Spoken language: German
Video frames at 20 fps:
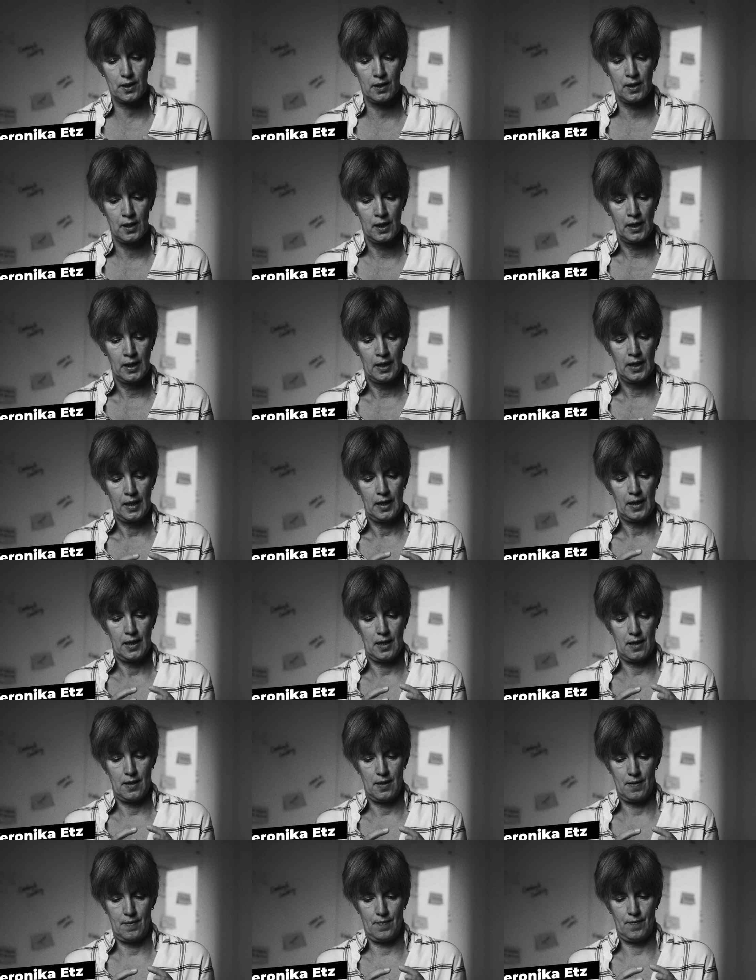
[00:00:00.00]
in
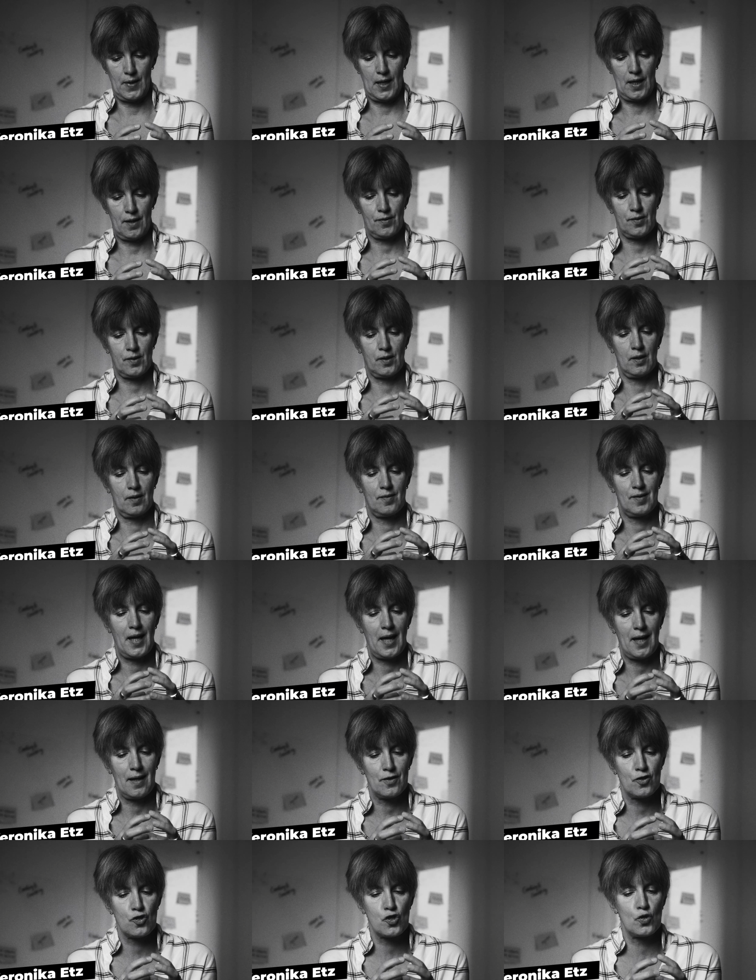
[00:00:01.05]
erst das
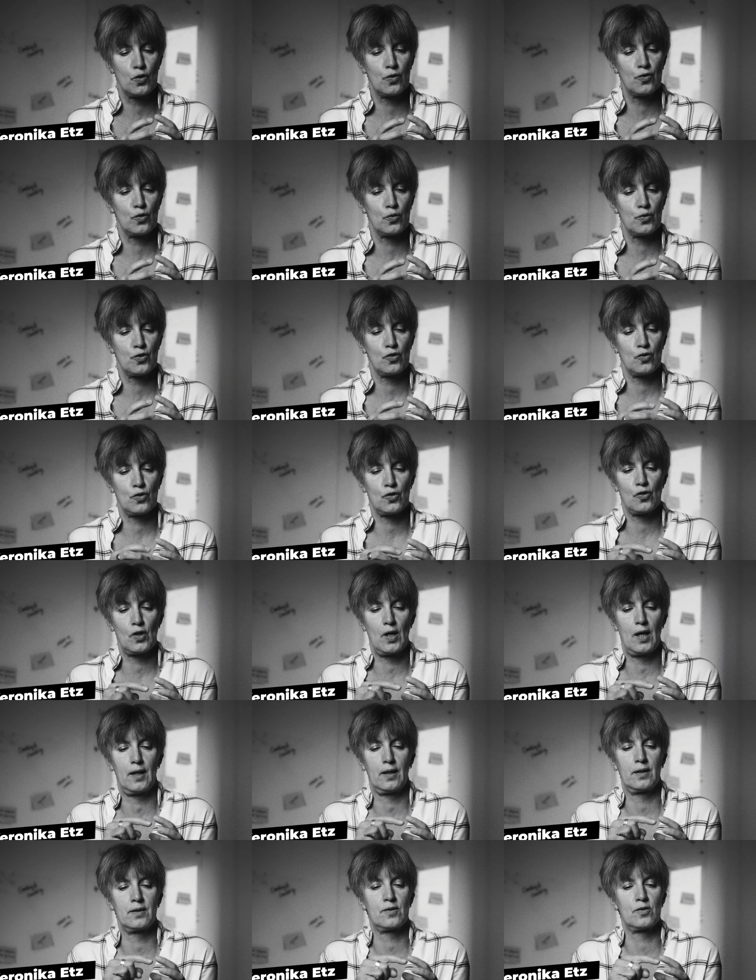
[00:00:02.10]
Herzstück
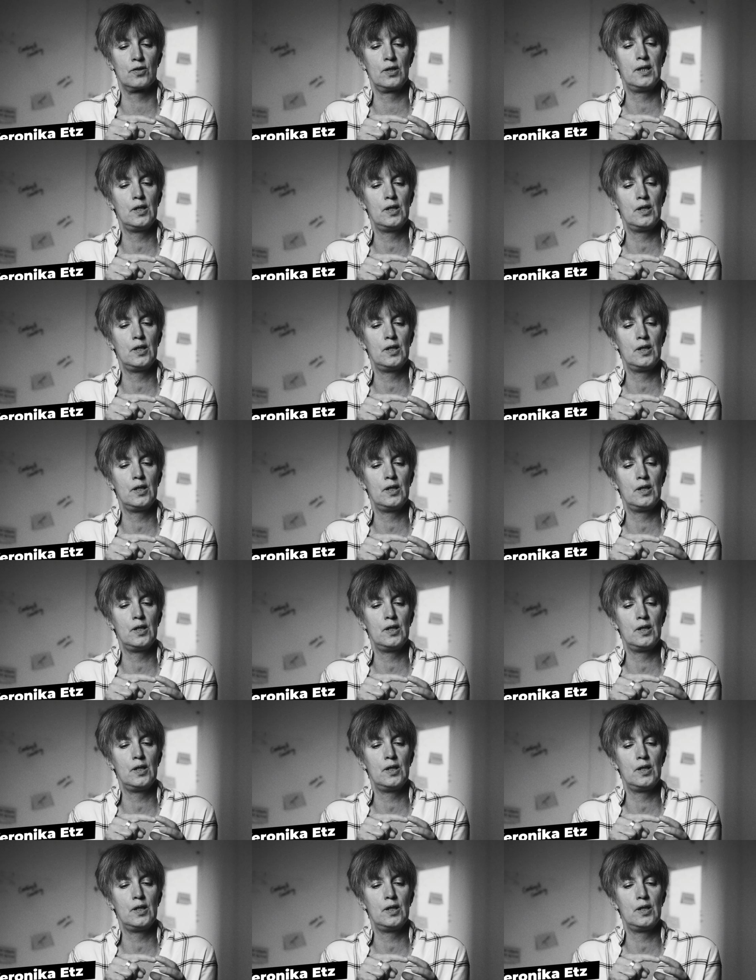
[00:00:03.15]
sozusagen zu